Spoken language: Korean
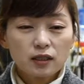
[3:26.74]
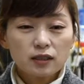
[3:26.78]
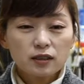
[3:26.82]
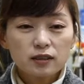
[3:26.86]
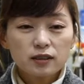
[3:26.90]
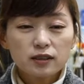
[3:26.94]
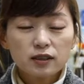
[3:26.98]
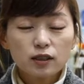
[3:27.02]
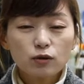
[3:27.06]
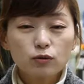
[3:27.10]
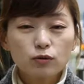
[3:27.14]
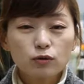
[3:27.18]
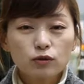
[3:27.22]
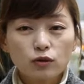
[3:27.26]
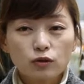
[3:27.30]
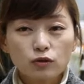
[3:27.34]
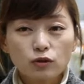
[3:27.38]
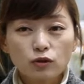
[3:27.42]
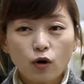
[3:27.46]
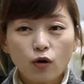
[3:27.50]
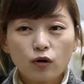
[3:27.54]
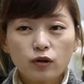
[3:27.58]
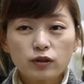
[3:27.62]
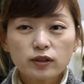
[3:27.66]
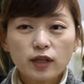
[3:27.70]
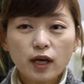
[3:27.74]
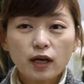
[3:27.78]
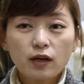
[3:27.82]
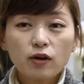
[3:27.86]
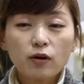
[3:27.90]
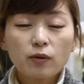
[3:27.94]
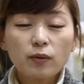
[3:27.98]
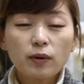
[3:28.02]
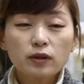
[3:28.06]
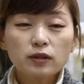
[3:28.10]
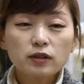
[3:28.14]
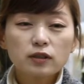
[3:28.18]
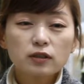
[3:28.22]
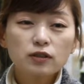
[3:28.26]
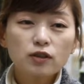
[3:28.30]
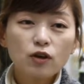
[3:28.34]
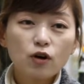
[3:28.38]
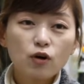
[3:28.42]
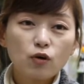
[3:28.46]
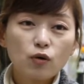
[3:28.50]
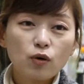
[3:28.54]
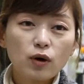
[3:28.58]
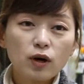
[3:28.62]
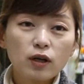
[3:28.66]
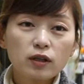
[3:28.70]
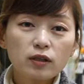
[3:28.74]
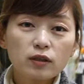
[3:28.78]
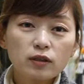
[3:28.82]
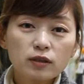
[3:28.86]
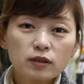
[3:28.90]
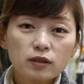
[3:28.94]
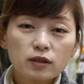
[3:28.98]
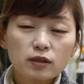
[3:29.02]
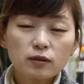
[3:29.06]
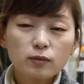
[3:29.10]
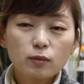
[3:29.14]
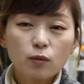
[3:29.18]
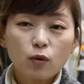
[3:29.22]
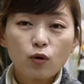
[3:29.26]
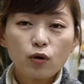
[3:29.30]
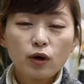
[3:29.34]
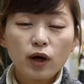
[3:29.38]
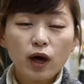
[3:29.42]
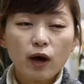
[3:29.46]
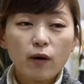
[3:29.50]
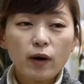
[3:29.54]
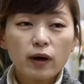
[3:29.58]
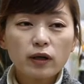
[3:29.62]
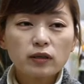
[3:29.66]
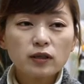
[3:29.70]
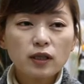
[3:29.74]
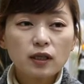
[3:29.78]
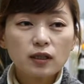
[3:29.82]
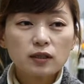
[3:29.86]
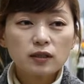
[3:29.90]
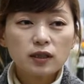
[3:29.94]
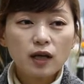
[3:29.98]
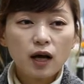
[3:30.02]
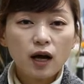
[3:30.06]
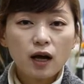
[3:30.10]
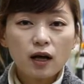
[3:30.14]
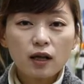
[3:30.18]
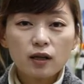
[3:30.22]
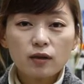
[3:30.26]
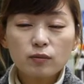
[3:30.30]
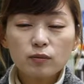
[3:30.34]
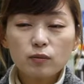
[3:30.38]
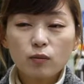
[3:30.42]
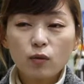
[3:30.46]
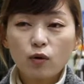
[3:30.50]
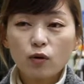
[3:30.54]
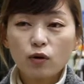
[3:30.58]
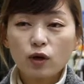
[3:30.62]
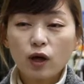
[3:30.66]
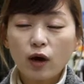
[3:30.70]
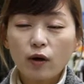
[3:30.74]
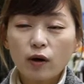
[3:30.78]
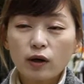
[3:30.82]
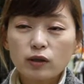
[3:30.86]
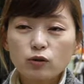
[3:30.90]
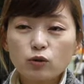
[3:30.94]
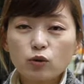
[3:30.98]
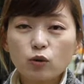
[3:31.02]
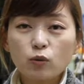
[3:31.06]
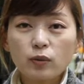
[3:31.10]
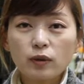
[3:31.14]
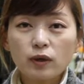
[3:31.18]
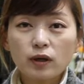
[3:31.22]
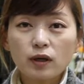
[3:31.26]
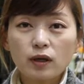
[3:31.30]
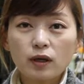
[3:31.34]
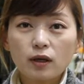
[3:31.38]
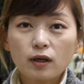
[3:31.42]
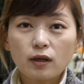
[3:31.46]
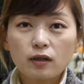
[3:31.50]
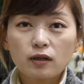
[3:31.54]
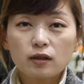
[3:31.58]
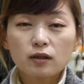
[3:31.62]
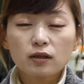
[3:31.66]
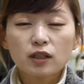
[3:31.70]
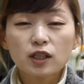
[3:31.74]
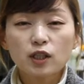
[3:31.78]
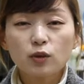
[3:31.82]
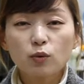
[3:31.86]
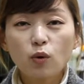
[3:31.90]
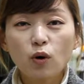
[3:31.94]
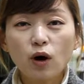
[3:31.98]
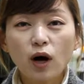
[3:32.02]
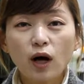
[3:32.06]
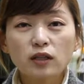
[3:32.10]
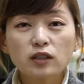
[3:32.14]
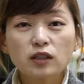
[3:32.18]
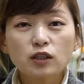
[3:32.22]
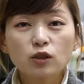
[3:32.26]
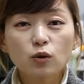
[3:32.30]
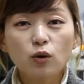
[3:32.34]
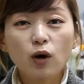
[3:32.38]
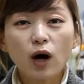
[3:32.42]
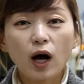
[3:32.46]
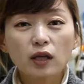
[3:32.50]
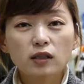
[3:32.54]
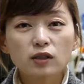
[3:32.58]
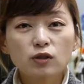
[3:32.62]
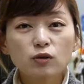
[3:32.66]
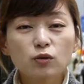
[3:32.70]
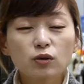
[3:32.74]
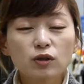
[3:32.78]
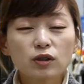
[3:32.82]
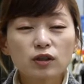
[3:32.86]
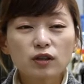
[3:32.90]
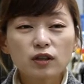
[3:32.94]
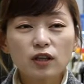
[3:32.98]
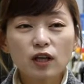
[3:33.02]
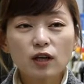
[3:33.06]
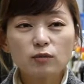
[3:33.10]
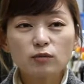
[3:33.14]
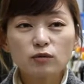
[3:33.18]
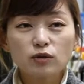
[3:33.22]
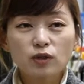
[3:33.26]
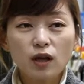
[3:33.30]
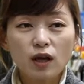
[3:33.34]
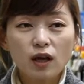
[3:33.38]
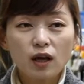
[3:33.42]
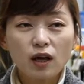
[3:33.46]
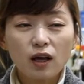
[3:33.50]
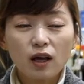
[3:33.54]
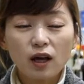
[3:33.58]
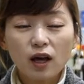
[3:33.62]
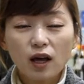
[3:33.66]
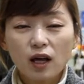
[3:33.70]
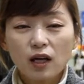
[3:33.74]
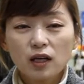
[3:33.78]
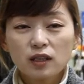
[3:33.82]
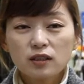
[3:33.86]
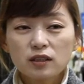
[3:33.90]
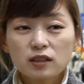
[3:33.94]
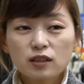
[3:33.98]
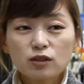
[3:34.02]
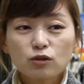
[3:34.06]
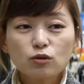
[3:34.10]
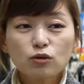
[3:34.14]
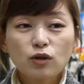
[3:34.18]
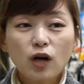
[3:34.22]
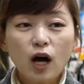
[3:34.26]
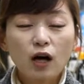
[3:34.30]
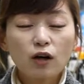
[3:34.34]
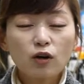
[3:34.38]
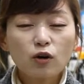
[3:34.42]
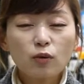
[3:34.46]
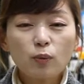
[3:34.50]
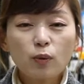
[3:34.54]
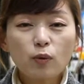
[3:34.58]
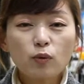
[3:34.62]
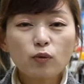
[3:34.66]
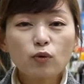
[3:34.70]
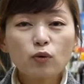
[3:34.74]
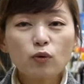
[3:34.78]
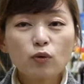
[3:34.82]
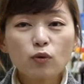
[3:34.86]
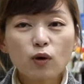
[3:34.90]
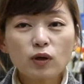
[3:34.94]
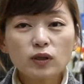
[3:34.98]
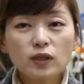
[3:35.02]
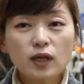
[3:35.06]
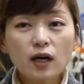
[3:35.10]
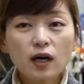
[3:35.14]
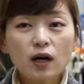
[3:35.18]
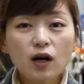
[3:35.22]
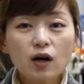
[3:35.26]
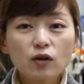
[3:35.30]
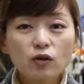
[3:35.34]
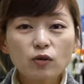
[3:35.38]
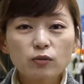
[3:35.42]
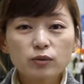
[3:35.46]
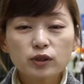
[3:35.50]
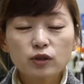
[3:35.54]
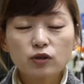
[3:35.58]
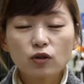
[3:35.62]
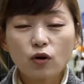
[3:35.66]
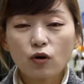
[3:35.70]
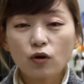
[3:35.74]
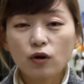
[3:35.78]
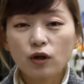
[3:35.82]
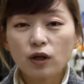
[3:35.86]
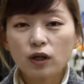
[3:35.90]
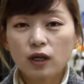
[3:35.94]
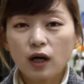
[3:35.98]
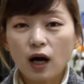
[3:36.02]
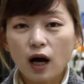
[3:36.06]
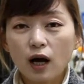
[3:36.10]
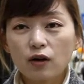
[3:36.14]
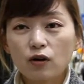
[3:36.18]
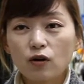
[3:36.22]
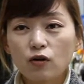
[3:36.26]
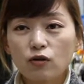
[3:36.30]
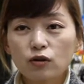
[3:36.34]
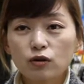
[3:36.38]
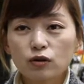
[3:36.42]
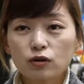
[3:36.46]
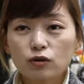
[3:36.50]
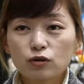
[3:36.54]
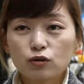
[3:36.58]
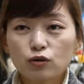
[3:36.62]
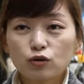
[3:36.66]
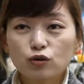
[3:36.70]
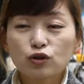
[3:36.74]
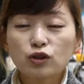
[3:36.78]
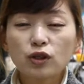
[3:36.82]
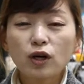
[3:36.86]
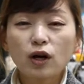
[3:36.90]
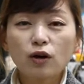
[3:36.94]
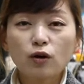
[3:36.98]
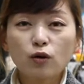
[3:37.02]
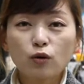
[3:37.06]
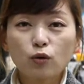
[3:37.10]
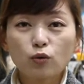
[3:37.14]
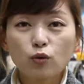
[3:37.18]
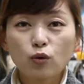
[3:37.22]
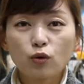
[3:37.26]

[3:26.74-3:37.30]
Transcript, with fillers: 실제로 이제 저희 생협 같은 경우에는 뭐 계획 생산, 뭐 계획 소비를 기본 가치로 가지고 있기 때문에 시중 가격 변동과 상관없이 저희 가격을 유지하려고